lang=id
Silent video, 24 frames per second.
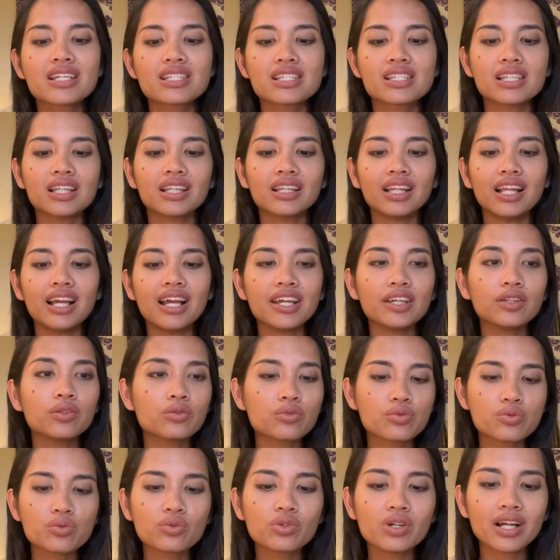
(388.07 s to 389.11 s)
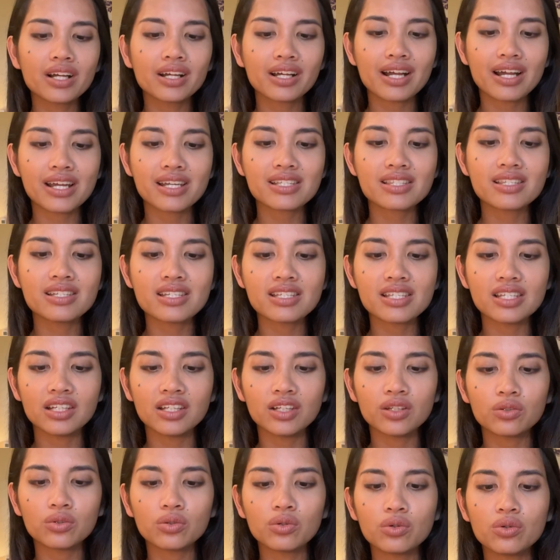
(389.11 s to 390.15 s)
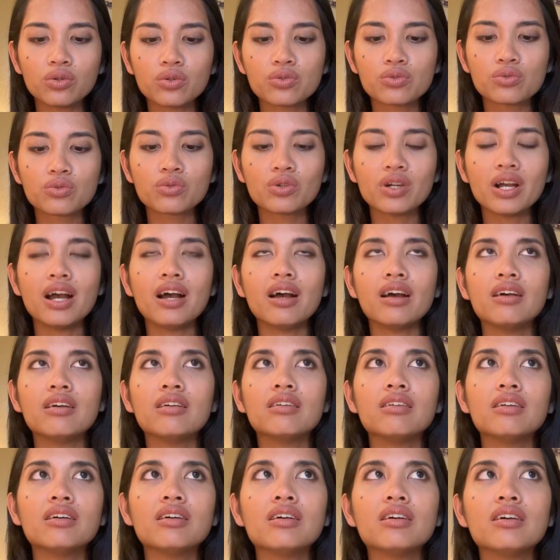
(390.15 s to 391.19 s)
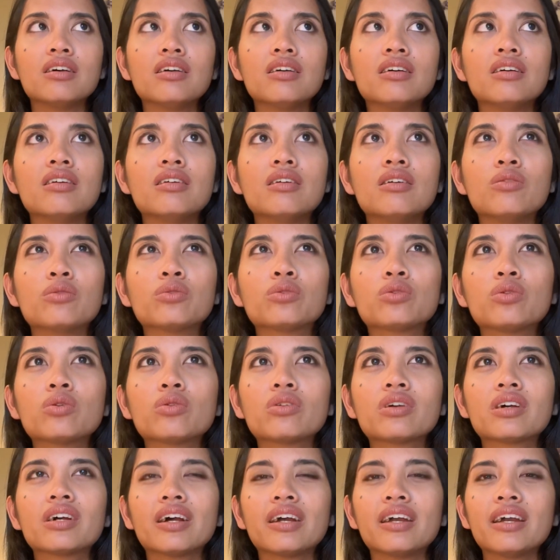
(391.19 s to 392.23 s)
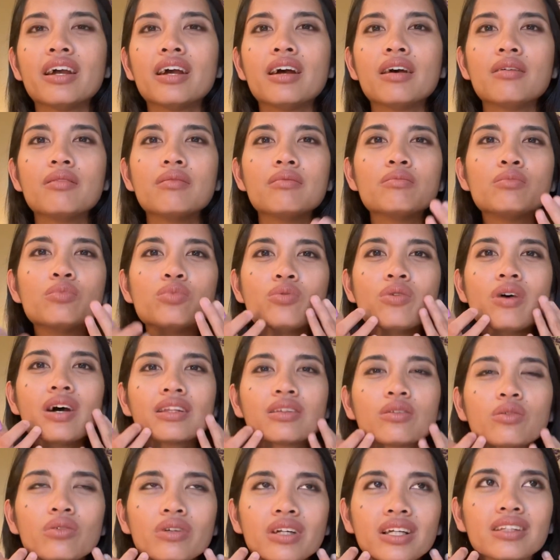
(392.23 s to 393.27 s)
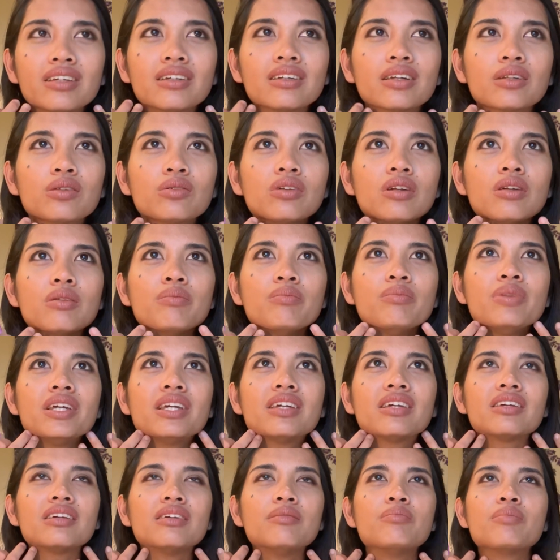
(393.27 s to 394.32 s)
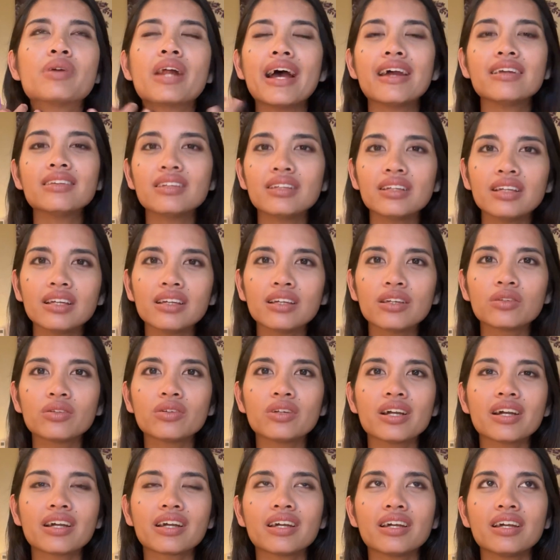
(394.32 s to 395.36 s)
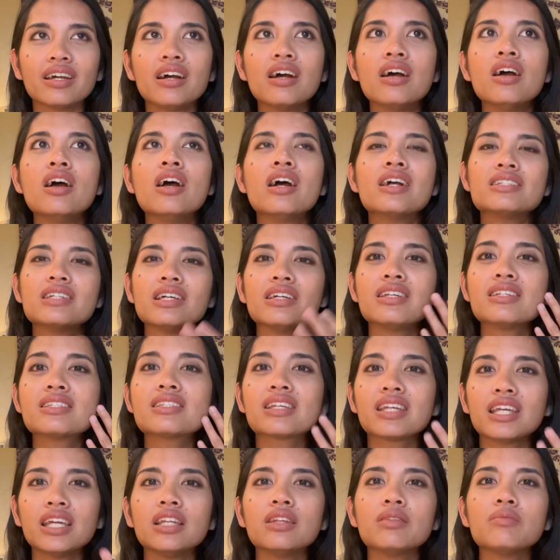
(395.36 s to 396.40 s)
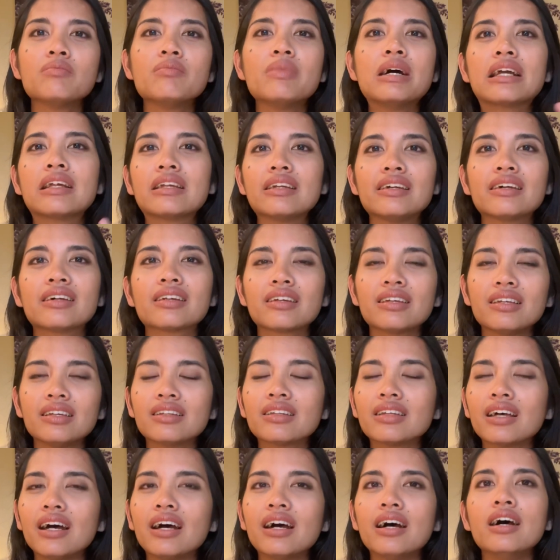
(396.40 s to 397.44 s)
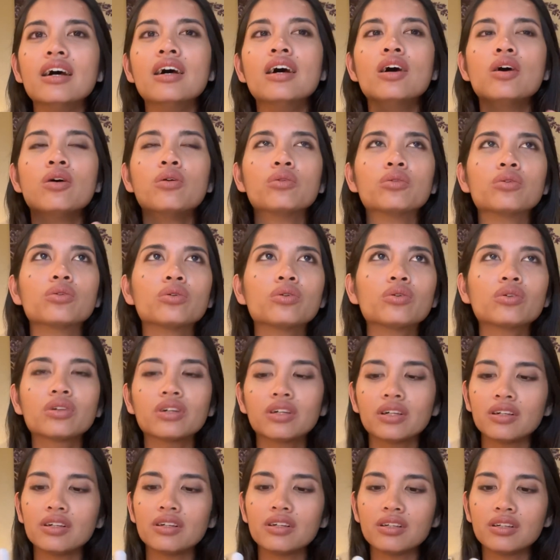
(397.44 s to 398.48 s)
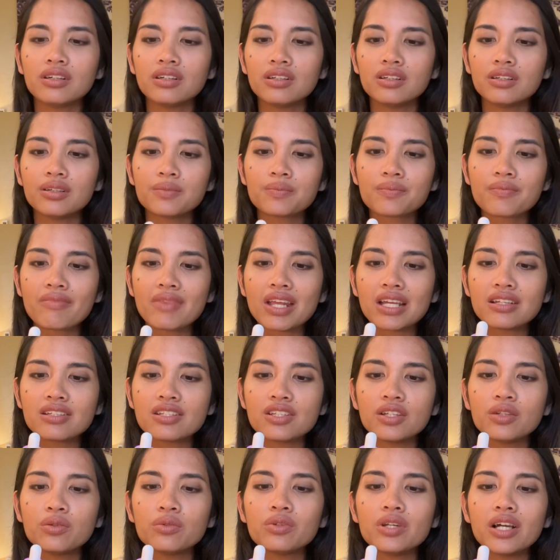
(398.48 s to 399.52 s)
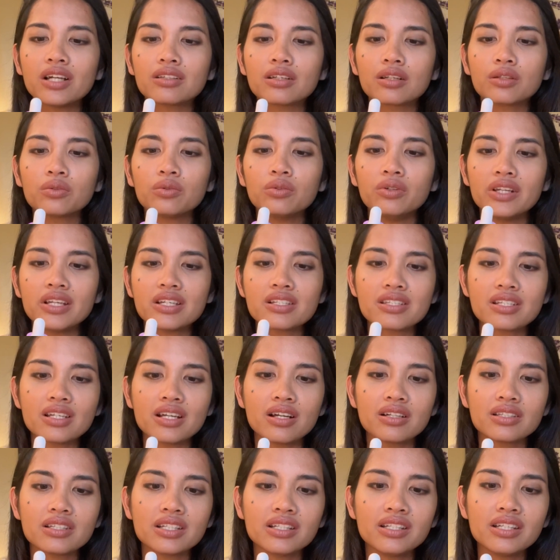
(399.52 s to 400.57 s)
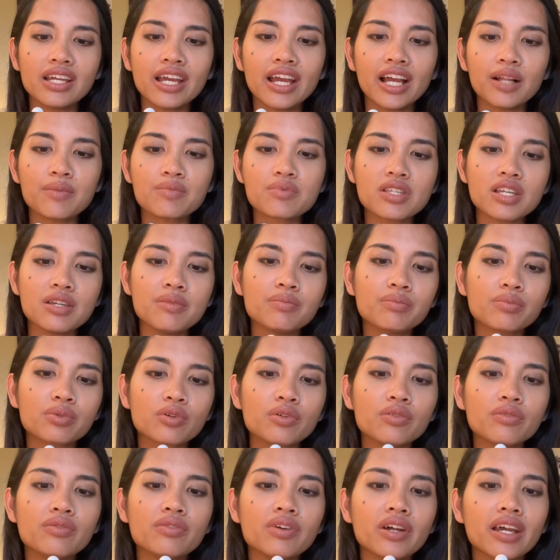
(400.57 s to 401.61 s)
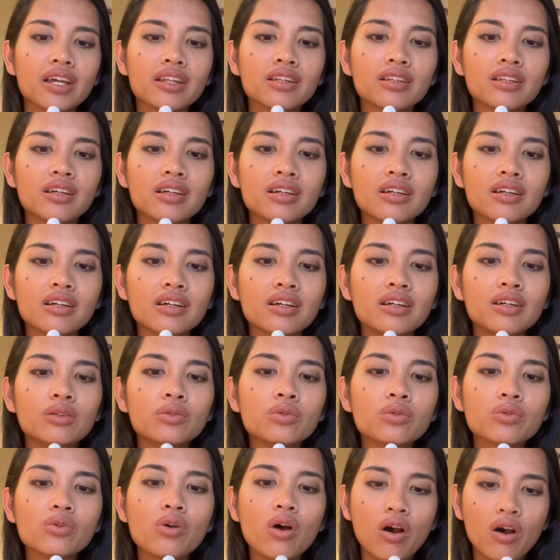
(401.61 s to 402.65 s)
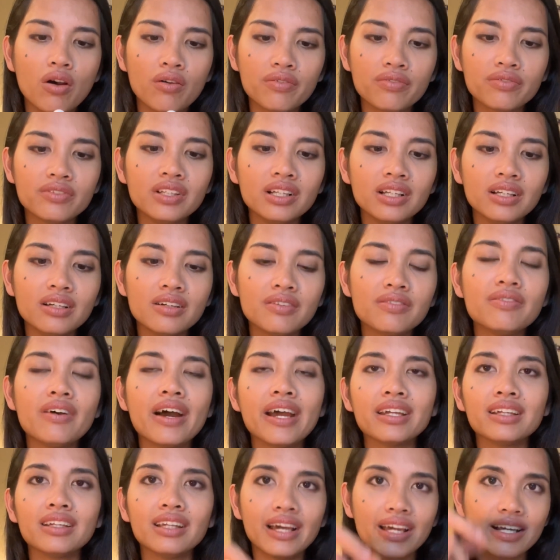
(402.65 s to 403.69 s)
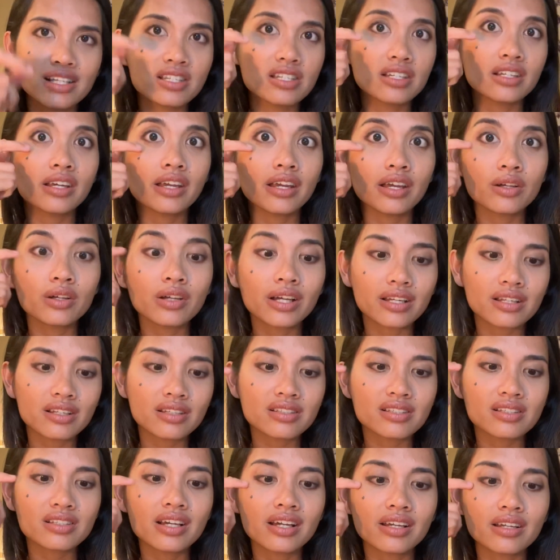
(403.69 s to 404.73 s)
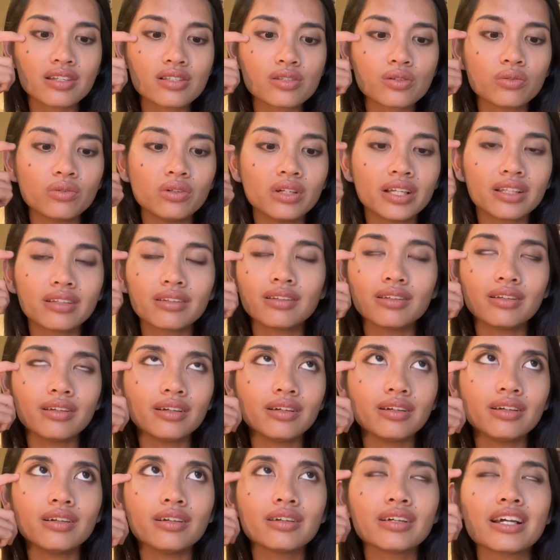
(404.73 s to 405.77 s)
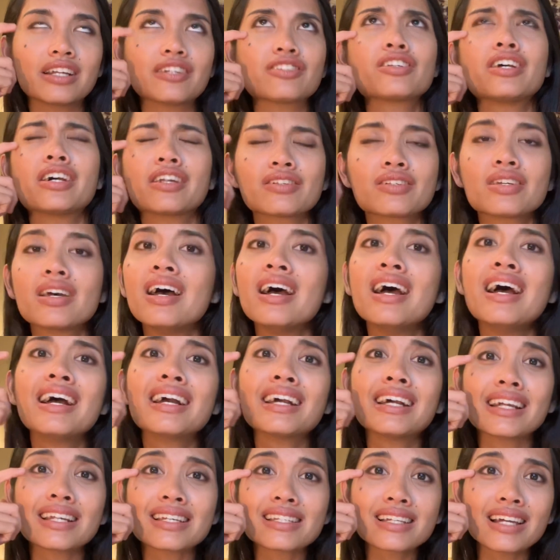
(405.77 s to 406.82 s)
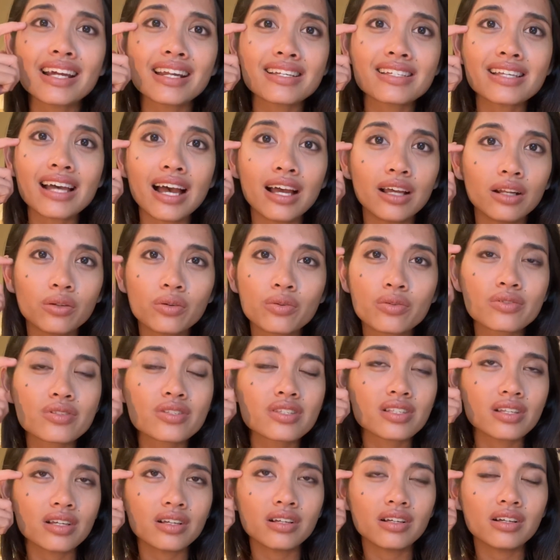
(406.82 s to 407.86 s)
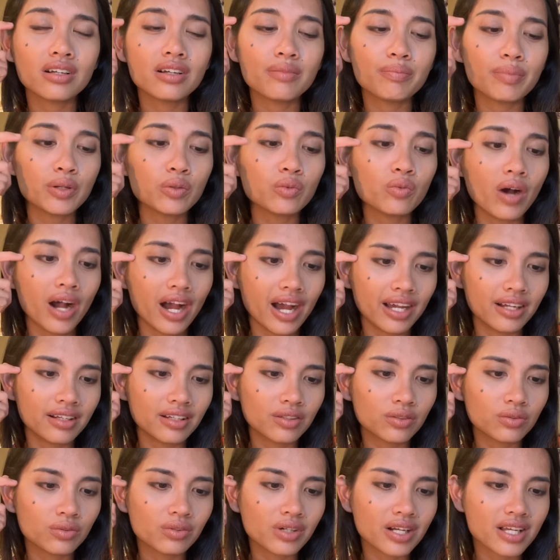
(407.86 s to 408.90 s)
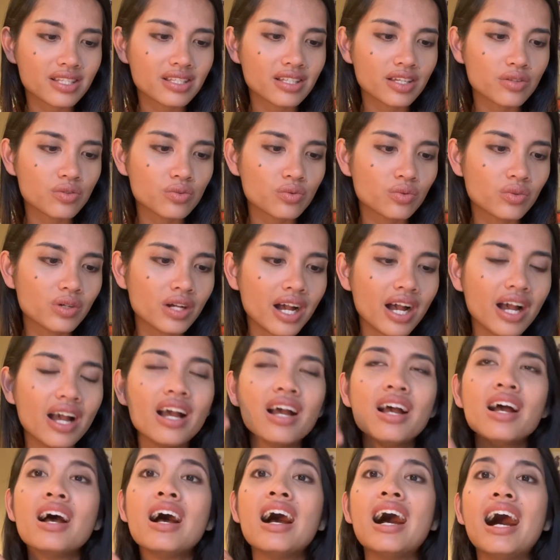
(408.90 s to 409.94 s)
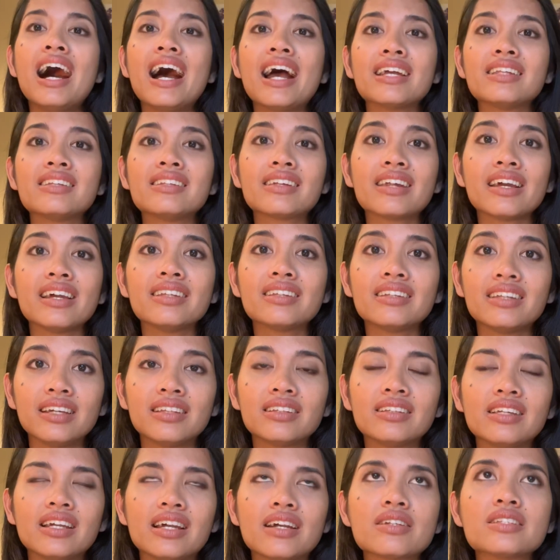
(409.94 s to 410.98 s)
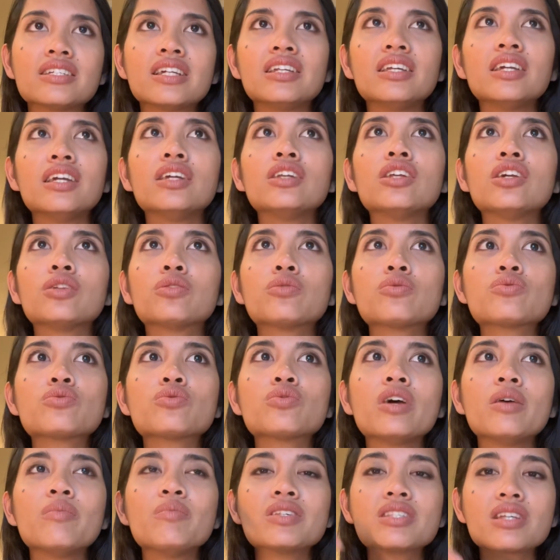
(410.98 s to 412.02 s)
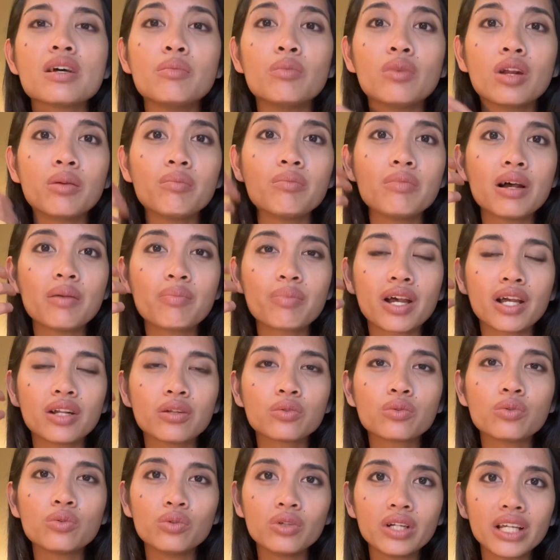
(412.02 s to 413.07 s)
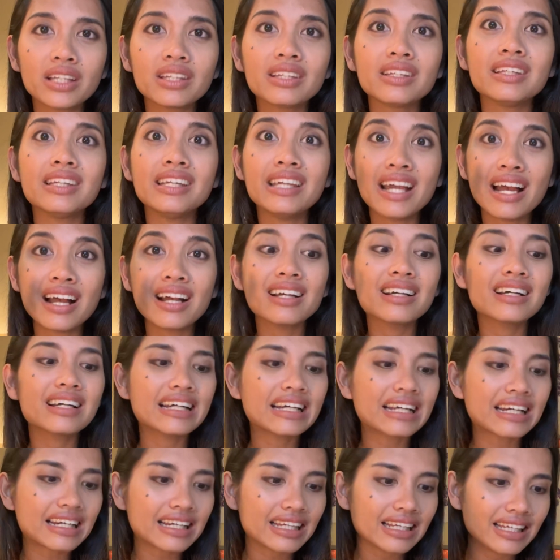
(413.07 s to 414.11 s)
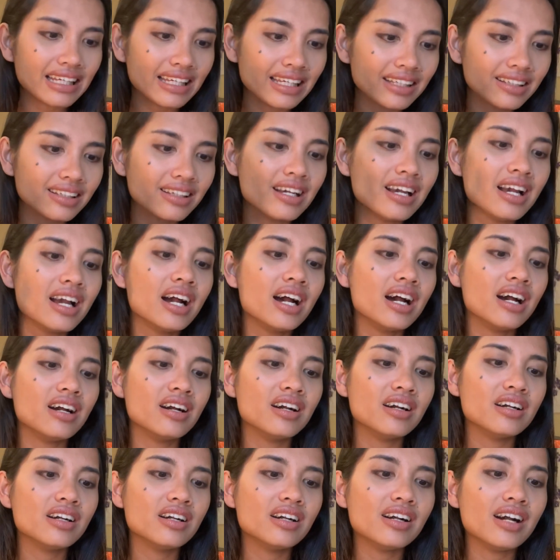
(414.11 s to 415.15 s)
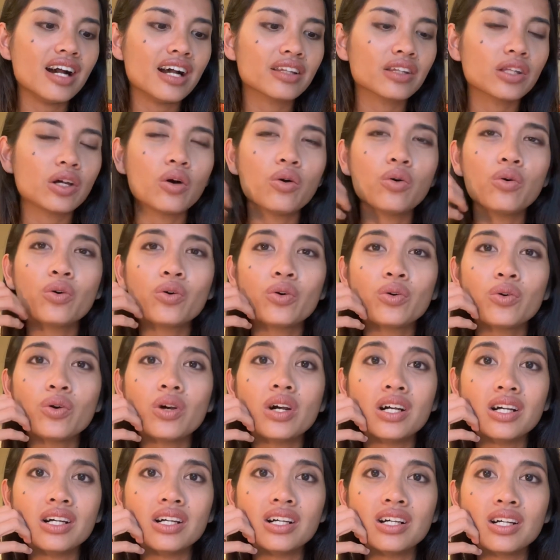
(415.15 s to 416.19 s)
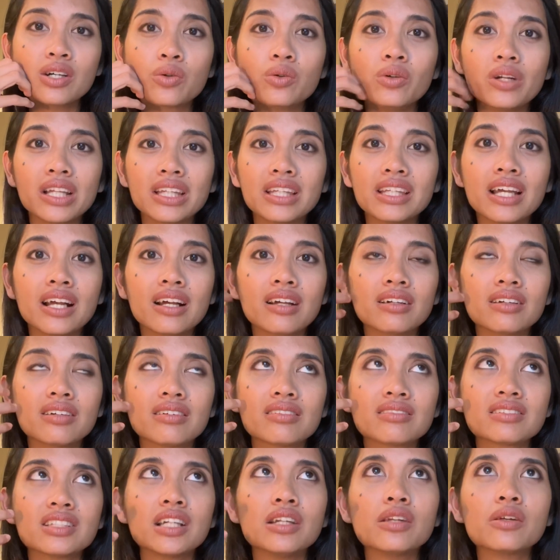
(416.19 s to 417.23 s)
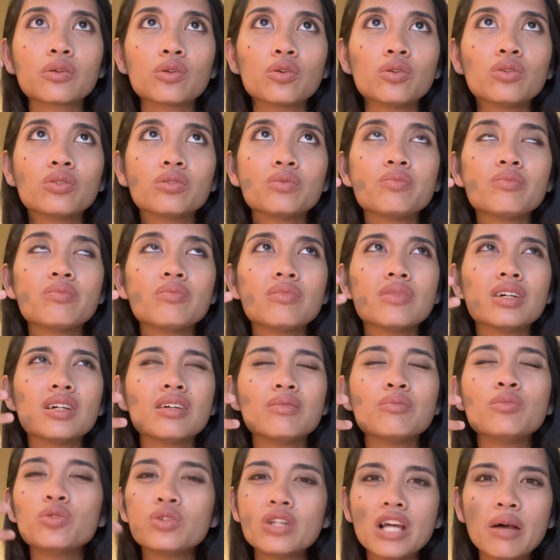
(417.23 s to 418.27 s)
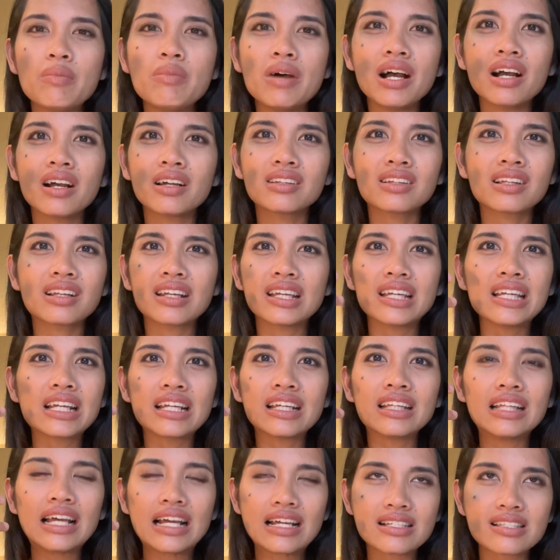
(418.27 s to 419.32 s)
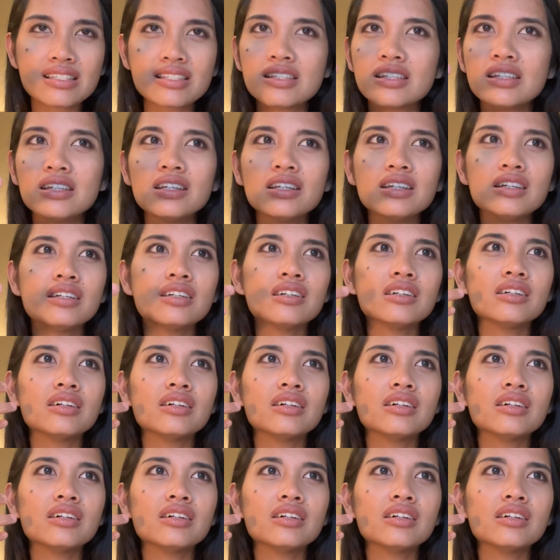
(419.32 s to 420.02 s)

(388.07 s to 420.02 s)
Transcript: setelah itu juga guys di sini tuh juga uh, untuk kayak buat kulit kita tuh lebih brightening gitu ya kayak jadi skin barrier kita untuk um, di sini udah tertulis ya jadi helps improve and uh, look of the fine lines jadi kayak garis-garis kulit garis-garis eh, garis-garis halus eh, penuaan itu guys dan juga hydrated ya jadi ini itu juga bisa melembabkan kulit yang kering eh, atau kulit yang cenderung mudah banget teriritasi